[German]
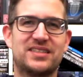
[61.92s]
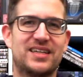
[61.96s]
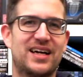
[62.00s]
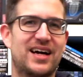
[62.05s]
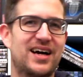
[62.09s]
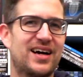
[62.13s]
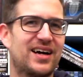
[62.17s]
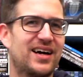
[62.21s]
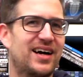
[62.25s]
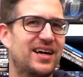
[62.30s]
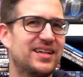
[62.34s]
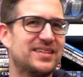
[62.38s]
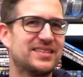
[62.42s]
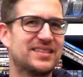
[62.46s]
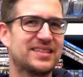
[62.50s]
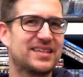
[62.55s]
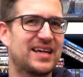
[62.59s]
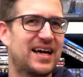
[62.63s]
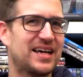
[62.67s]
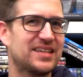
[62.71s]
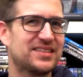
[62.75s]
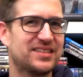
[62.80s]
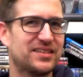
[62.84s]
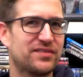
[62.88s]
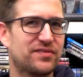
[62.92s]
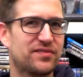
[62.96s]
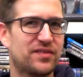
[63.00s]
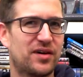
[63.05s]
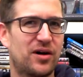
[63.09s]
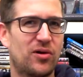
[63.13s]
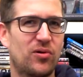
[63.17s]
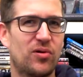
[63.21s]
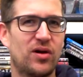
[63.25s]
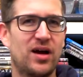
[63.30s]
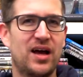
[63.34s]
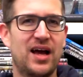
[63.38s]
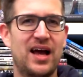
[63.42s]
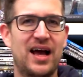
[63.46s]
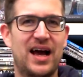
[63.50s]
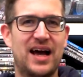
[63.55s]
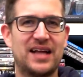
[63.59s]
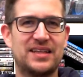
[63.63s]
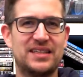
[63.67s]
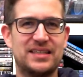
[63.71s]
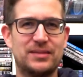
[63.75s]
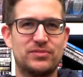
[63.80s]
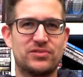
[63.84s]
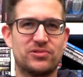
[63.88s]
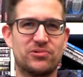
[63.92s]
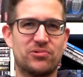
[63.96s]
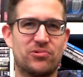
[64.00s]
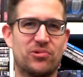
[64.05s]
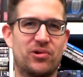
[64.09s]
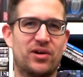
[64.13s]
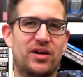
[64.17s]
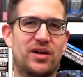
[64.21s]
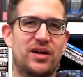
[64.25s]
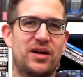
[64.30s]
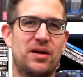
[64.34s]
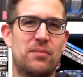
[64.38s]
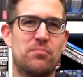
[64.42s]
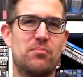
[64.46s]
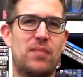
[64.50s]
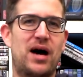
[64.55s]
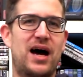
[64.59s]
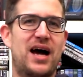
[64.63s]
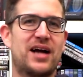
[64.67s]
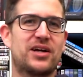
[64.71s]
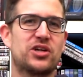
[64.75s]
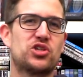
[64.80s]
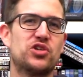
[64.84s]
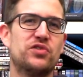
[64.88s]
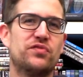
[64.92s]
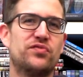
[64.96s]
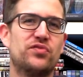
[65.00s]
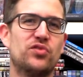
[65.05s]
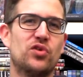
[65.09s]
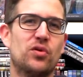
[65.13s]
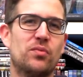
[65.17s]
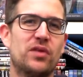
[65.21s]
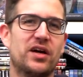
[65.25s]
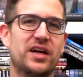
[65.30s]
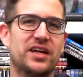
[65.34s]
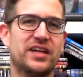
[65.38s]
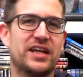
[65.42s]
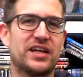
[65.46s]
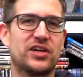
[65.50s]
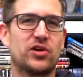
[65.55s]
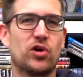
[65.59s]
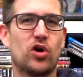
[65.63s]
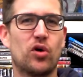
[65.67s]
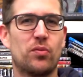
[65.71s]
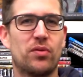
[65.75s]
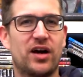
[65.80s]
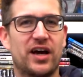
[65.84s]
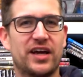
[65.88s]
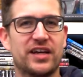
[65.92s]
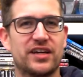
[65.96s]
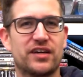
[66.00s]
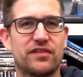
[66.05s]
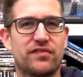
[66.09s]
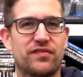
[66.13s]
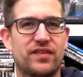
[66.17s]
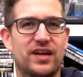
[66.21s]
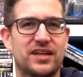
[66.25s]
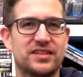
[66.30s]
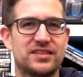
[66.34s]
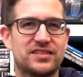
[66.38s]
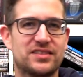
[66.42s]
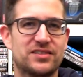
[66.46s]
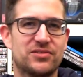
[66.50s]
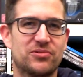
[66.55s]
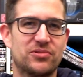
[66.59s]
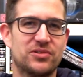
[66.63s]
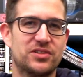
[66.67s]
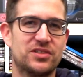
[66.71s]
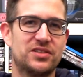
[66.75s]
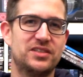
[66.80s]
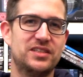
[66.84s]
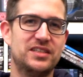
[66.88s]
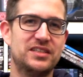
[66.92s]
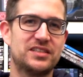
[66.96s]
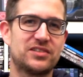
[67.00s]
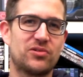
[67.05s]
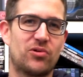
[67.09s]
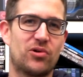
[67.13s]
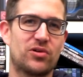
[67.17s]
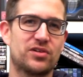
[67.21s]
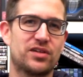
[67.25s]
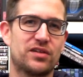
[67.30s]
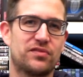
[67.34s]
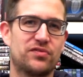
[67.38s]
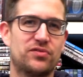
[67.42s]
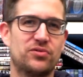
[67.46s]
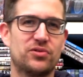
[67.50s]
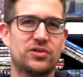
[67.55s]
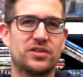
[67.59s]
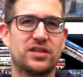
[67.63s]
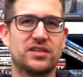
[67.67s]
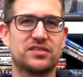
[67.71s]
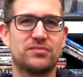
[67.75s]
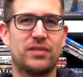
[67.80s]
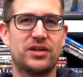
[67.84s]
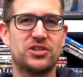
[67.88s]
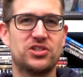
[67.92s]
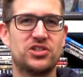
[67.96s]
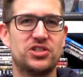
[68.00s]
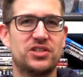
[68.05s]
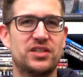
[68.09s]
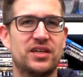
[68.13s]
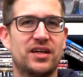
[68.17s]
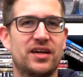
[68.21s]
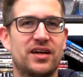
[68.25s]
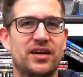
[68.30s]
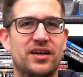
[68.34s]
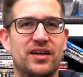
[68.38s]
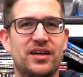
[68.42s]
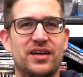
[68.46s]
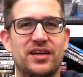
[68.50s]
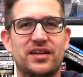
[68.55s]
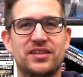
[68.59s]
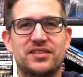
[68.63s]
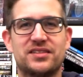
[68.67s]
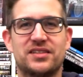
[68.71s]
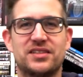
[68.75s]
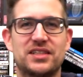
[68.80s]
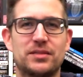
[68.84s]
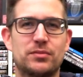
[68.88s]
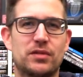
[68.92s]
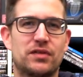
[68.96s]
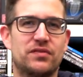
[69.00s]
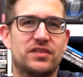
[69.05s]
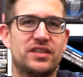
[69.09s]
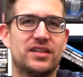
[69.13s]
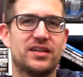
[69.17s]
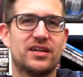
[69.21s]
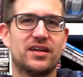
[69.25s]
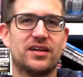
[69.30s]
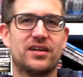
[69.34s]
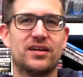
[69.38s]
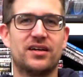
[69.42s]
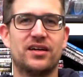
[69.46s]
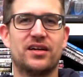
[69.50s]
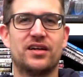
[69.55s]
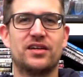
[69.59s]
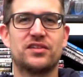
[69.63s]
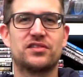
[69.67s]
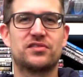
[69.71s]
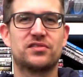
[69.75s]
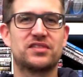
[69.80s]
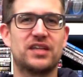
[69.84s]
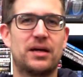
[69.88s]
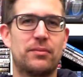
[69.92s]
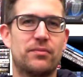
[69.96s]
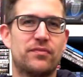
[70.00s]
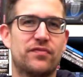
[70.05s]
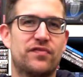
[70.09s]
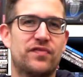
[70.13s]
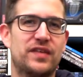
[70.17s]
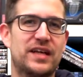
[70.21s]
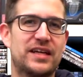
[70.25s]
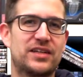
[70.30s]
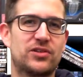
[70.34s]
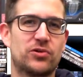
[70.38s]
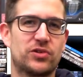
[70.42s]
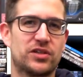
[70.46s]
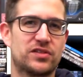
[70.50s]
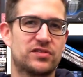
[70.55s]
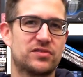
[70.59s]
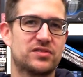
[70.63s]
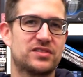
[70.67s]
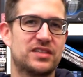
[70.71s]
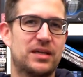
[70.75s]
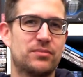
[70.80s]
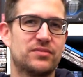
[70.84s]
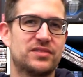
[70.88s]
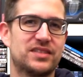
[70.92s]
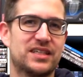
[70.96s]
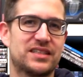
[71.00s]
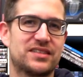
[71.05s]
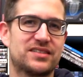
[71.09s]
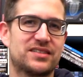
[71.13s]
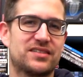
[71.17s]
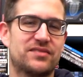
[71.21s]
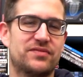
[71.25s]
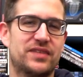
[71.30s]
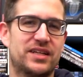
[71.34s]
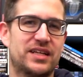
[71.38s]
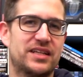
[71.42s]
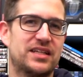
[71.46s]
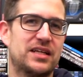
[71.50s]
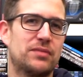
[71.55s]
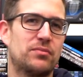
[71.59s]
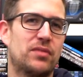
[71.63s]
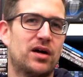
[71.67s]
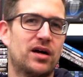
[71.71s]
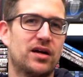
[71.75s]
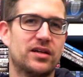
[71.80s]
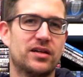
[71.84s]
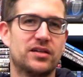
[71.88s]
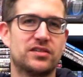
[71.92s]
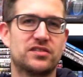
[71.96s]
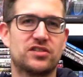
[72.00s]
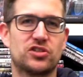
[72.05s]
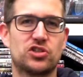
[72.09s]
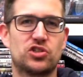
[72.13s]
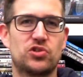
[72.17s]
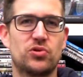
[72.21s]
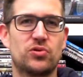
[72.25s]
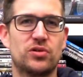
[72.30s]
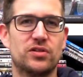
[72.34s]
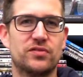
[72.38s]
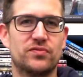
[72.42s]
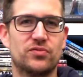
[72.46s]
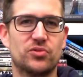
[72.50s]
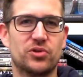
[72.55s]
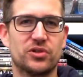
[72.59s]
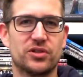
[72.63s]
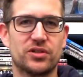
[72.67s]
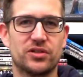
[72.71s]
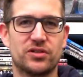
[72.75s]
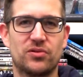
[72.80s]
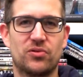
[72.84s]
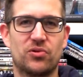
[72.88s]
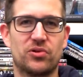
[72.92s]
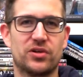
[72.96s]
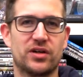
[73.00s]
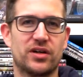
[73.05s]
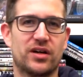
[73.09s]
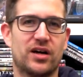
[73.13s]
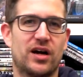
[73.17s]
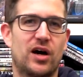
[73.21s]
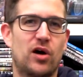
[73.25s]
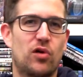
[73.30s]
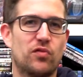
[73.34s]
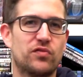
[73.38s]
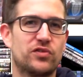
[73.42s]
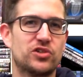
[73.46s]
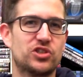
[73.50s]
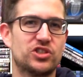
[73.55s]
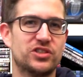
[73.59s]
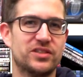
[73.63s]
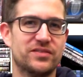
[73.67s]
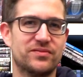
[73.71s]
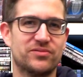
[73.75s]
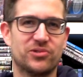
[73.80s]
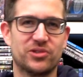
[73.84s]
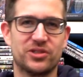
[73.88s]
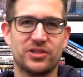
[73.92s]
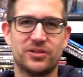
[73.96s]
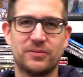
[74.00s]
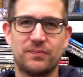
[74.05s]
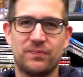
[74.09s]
Jahre alte Geisterfrau hat ihm so magische Würmer in den Körper eingepflanzt und die sorgen dafür, dass Manji sich immer wieder zusammenfliegt oder zusammensetzt, wenn er denn mal zerstückelt wurde oder aufgeschnitten wurde.